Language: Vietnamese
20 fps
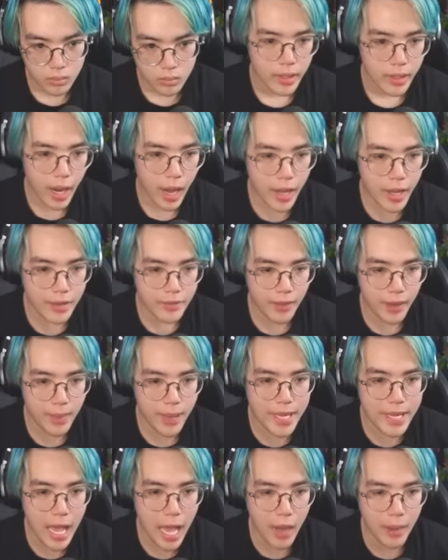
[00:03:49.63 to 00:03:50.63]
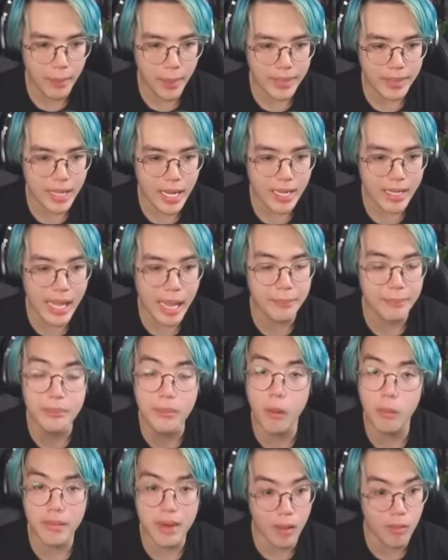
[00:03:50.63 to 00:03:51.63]
rồi và bây giờ mình đã cắm
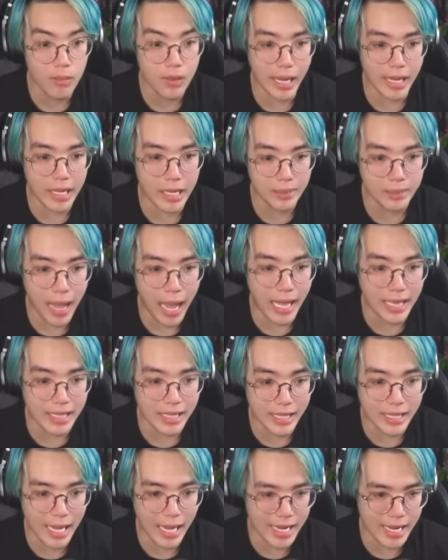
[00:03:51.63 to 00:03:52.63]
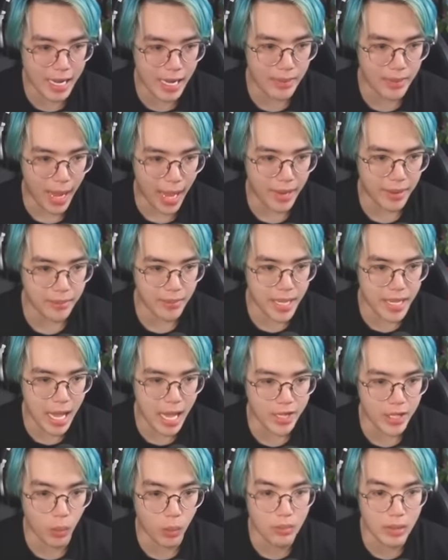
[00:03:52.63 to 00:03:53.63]
một đống cây đinh ba lên trên đây nè các bạn Bây
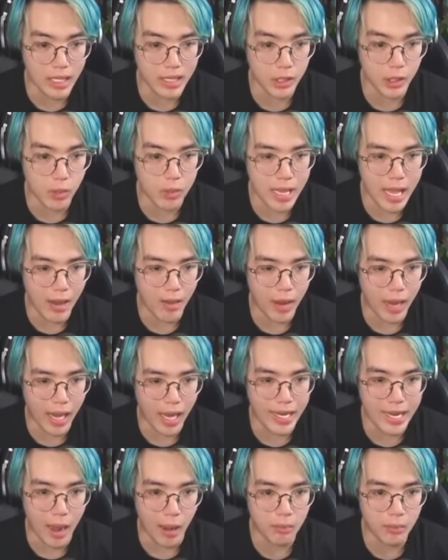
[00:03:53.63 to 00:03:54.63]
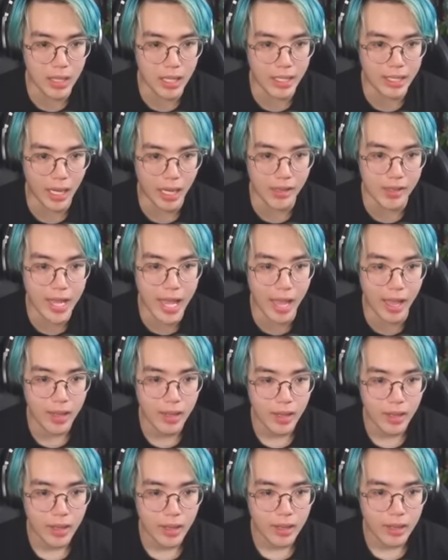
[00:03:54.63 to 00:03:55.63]
giờ chúng ta sẽ cùng nhau khởi động nó lên thử nha
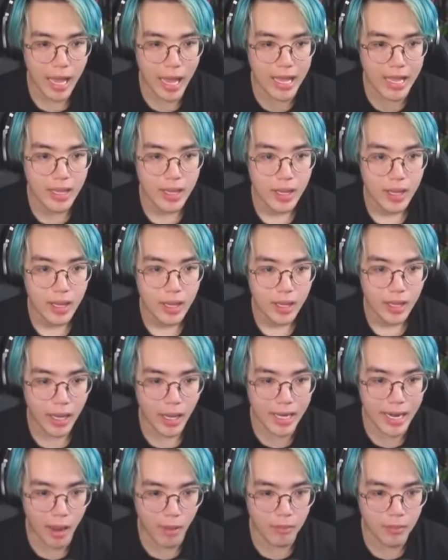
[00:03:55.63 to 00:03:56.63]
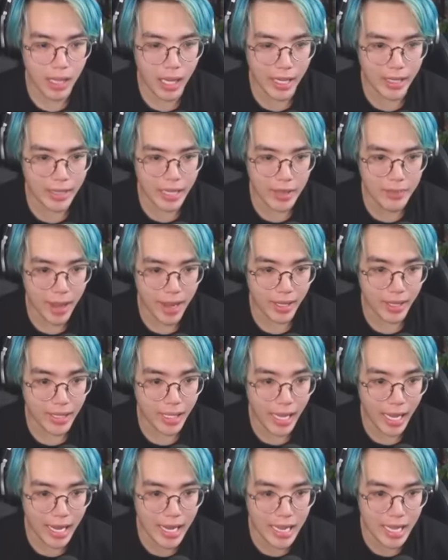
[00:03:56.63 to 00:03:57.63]
Đây khởi động lên thì bạn có
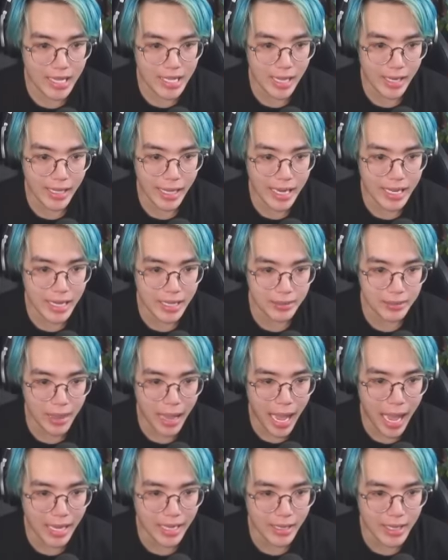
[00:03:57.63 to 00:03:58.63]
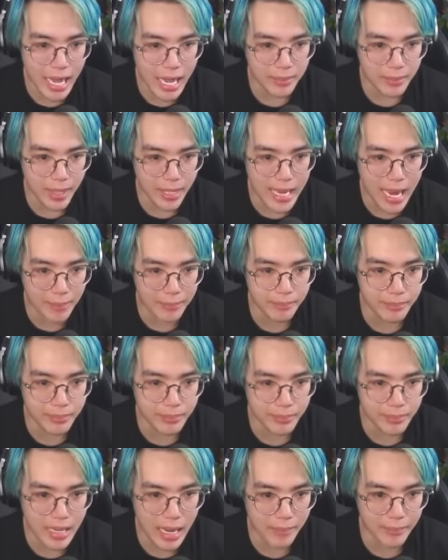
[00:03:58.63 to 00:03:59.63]
thể thấy là những cây đinh ba nó đang bị đâm
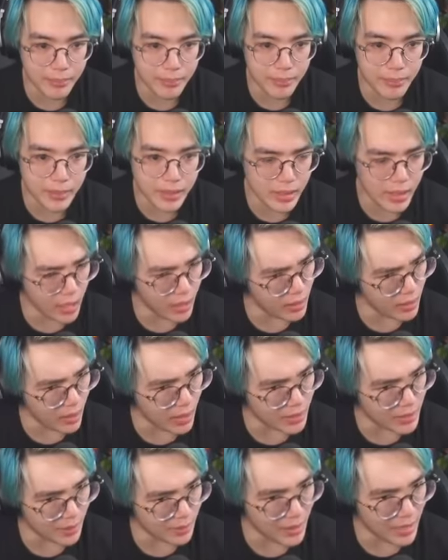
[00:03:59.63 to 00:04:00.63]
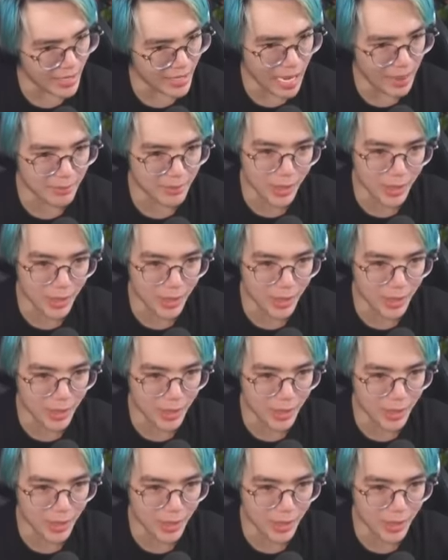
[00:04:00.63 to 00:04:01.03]
đâm chân lên xong nó lại đâm